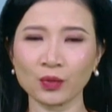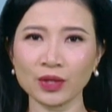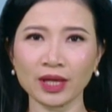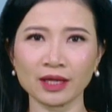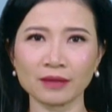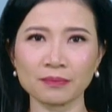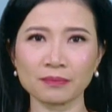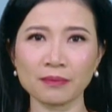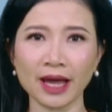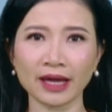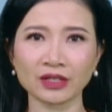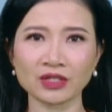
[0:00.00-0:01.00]
Thưa quý vị,
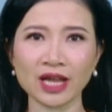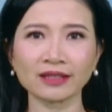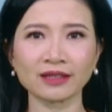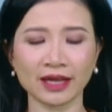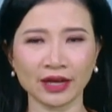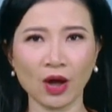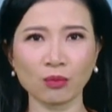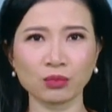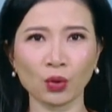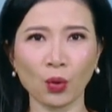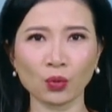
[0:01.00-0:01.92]
bà Trang Thị Đồng,